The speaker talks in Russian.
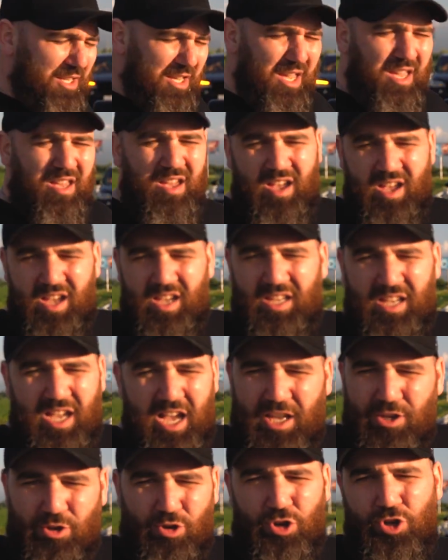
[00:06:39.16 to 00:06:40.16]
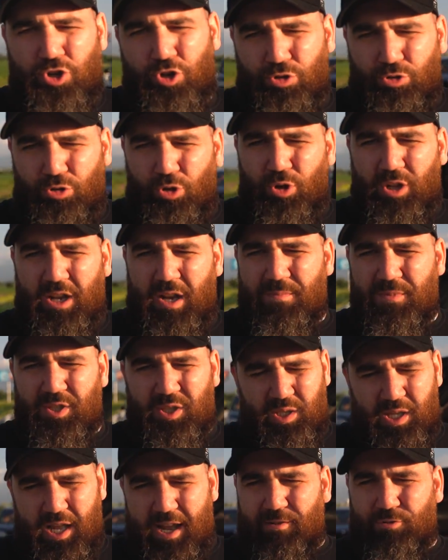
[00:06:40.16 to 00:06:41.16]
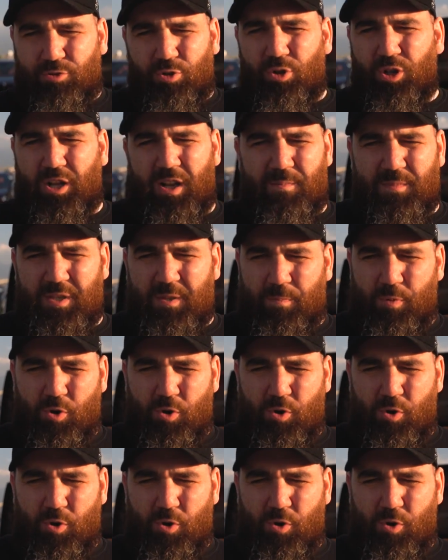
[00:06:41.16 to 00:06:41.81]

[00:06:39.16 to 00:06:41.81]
ней, я ее еще толком не знаю, толком не